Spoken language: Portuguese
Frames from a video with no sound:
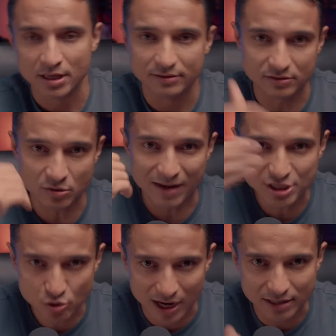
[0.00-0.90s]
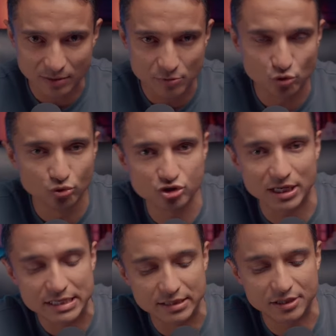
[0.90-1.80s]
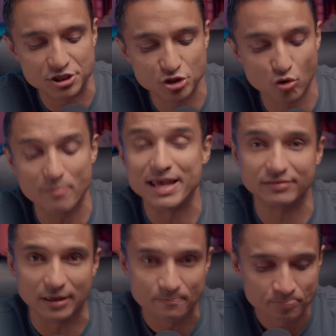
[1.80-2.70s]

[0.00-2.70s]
Então, são mais de 40 minutos aí que a gente comenta